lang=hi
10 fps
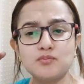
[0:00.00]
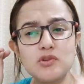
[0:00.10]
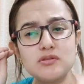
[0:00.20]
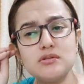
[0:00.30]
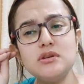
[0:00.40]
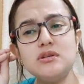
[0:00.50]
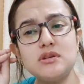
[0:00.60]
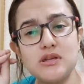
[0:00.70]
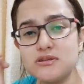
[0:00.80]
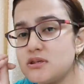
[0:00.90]
इतनी
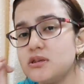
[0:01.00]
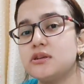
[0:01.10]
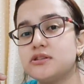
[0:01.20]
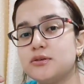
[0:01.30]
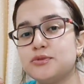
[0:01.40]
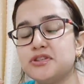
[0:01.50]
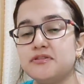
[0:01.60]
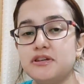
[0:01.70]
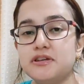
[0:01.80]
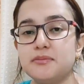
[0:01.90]
टेस्टी लगते है मुझे
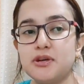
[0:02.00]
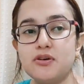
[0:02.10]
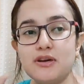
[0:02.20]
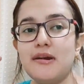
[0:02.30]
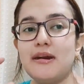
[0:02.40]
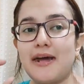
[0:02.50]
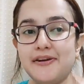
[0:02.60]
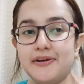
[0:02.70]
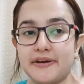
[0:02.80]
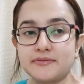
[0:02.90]
वाली नमकीन और ये
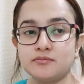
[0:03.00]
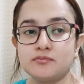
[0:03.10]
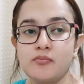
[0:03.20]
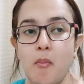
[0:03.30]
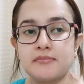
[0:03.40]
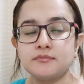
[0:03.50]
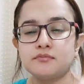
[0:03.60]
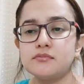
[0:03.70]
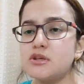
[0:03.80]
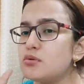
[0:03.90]
लाइट है
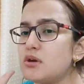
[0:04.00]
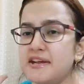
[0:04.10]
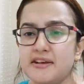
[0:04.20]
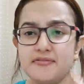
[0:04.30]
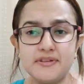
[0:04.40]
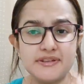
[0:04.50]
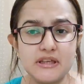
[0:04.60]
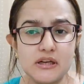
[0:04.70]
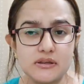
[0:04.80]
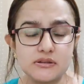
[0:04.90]
बिल्कुल हैवी नहीं
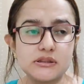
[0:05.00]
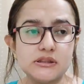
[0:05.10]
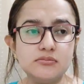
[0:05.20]
लगती